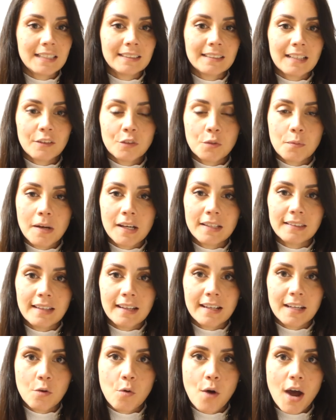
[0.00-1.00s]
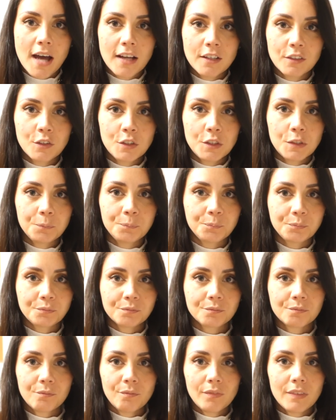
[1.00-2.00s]
altra domanda a riguardo
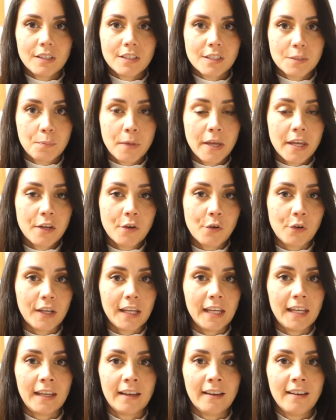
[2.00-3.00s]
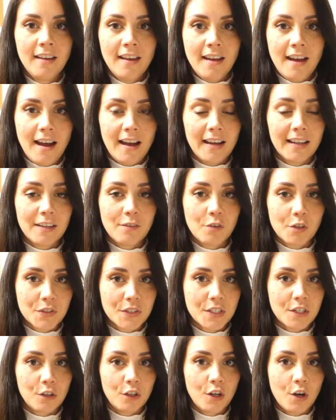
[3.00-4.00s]
Spero che anche i
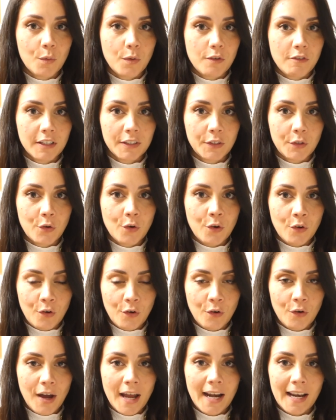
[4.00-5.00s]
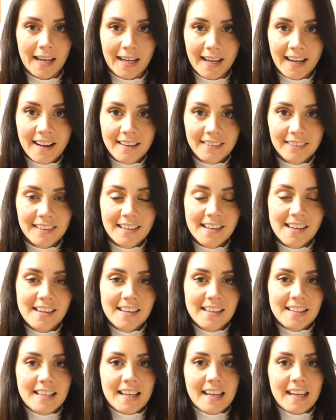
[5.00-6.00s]
vostri colloqui vadano alla grande
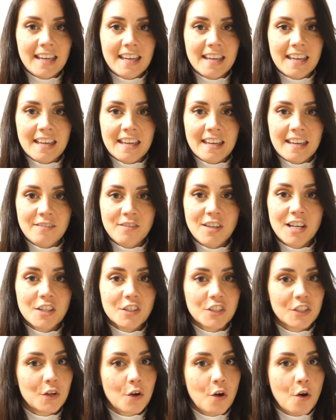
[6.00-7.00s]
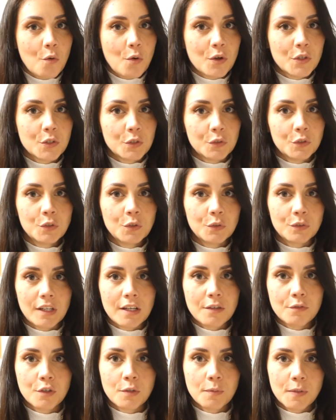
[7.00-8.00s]
e vi lascerò qua sotto
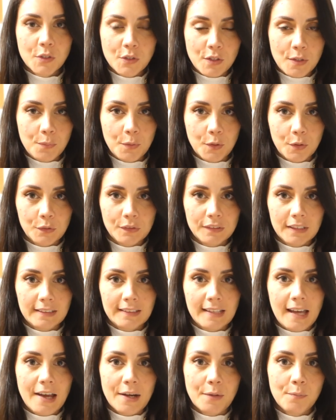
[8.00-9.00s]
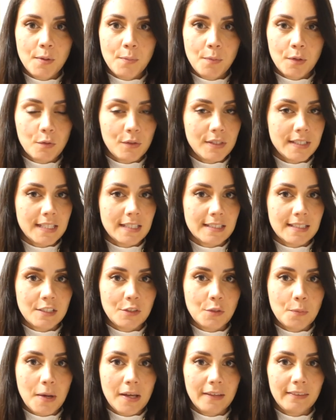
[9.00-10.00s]
tutte le informazioni per contattarmi per
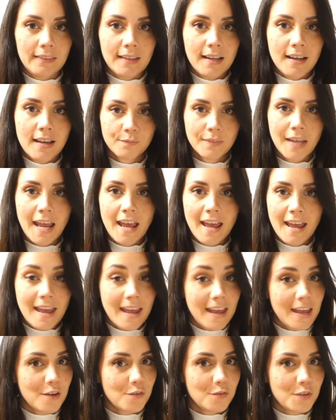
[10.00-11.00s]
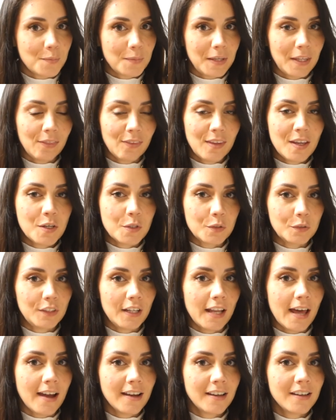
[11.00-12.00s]
qualsiasi domanda e ovviamente
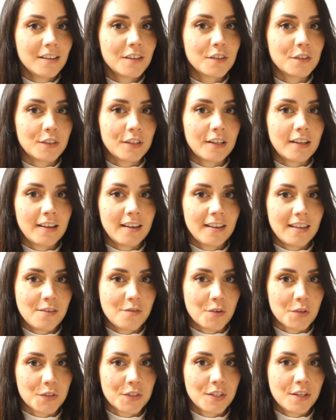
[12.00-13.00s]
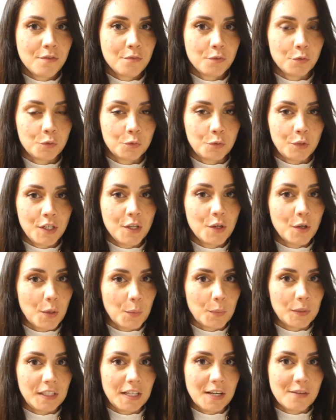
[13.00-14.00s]
good luck con i vostri futuri colloqui di